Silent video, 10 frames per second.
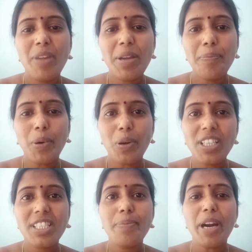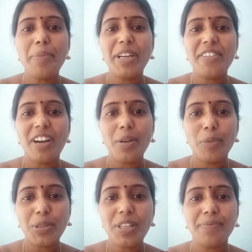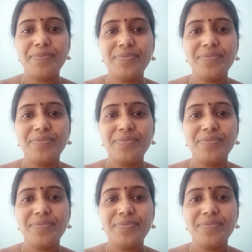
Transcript: మీ పోలీస్ డిపార్ట్మెంట్ వాళ్ళు మొత్తం